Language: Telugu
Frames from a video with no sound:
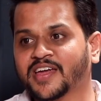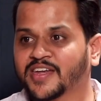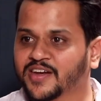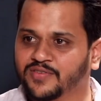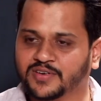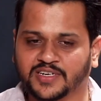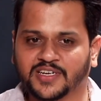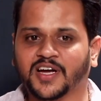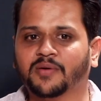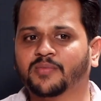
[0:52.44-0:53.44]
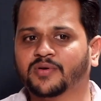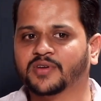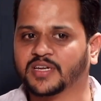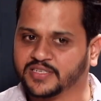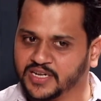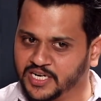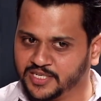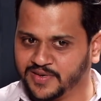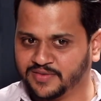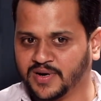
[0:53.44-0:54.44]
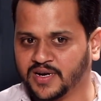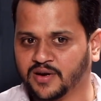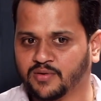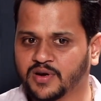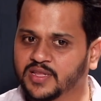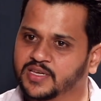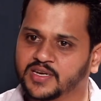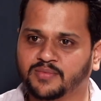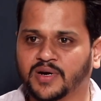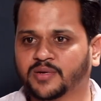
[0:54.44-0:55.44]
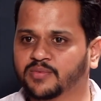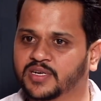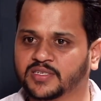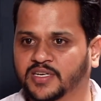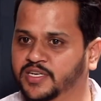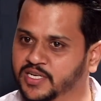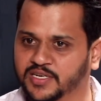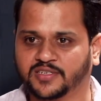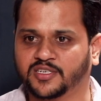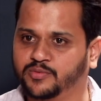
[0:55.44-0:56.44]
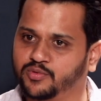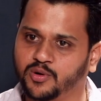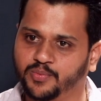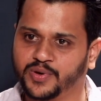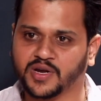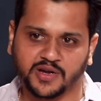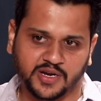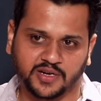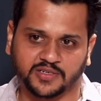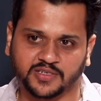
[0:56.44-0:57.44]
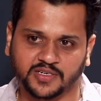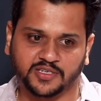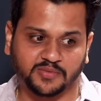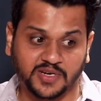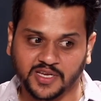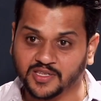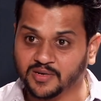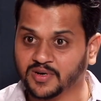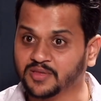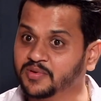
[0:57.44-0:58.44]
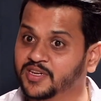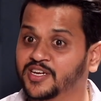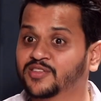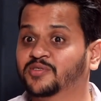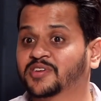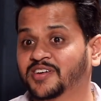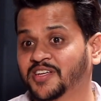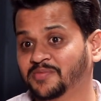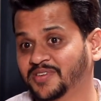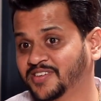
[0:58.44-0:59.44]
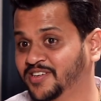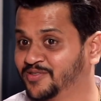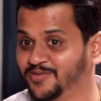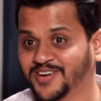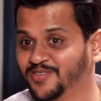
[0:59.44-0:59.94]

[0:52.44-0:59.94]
ఇండియన్ ఫుడ్స్ అంటే ఇప్పుడు రెస్టారెంట్స్ వైజ్ మాట్లాడుకుంటే దేర్ ఆర్ మల్టిపుల్ రెస్టారెంట్ ఇండియన్ రెస్టారెంట్ ప్రాపర్ ఇండియన్ రెస్టారెంట్స్ మన హైదరాబాద్ బిర్యానీ దొరికే టైప్ రెస్టారెంట్స్ కూడా